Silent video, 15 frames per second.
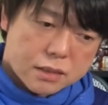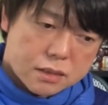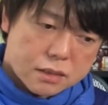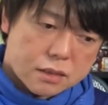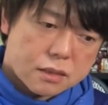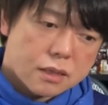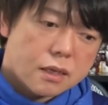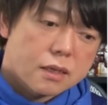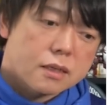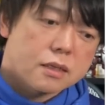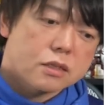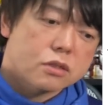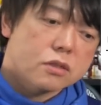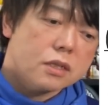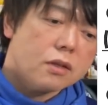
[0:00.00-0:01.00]
す。
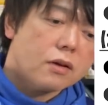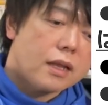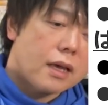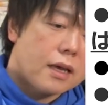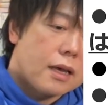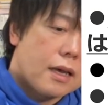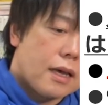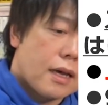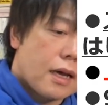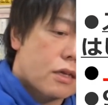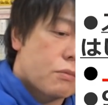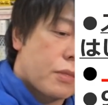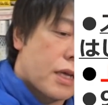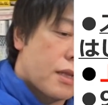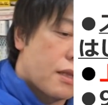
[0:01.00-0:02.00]
で、続いてはね、えー、
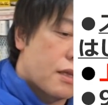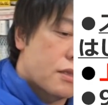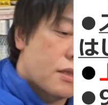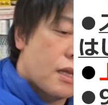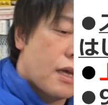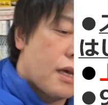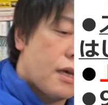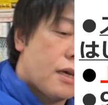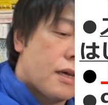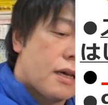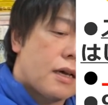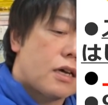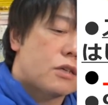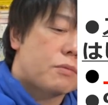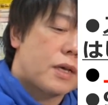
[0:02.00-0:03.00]
アルペンですね。
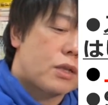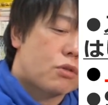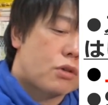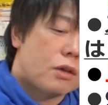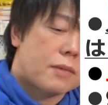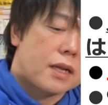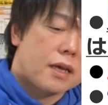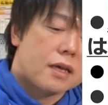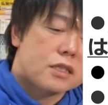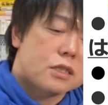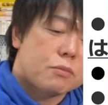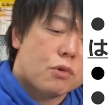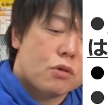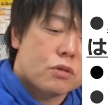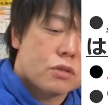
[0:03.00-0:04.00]
えー、アルペンといえばね、
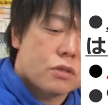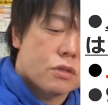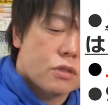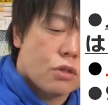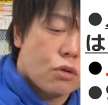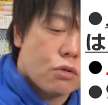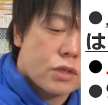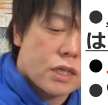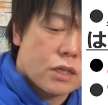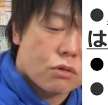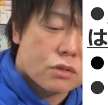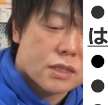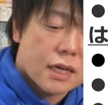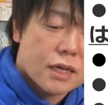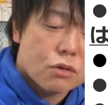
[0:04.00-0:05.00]
スポーツ用品
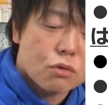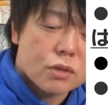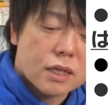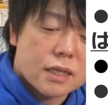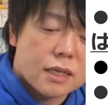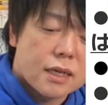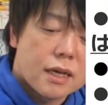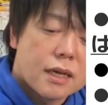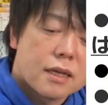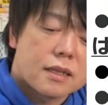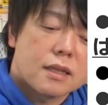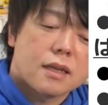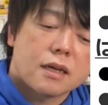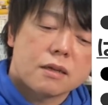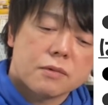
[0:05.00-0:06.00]
の最大手に
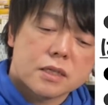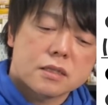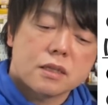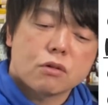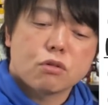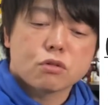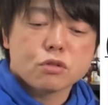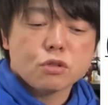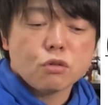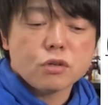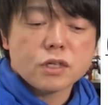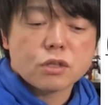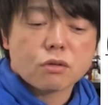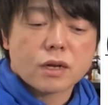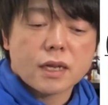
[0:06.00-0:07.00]
なります。で、ゴルフ用
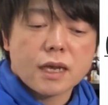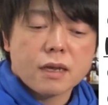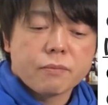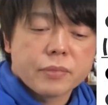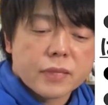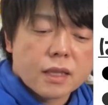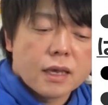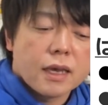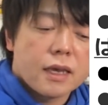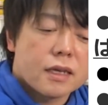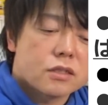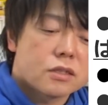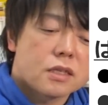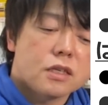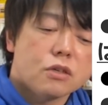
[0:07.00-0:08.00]
品とかね、
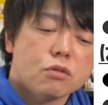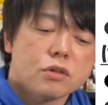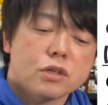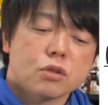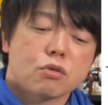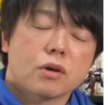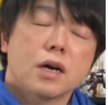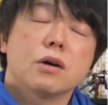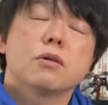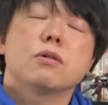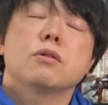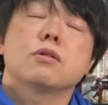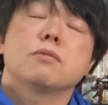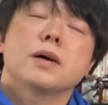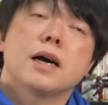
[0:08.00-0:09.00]
えー、スキー用品とか
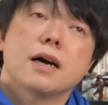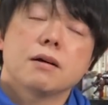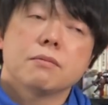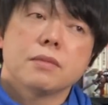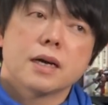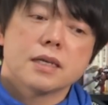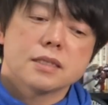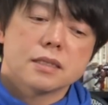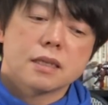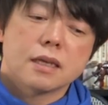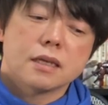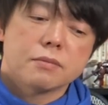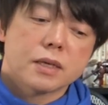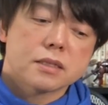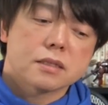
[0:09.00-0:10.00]
を、まあ、販売し
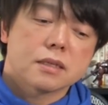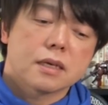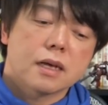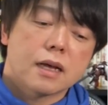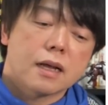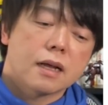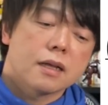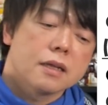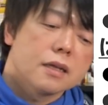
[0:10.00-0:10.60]
ていますが、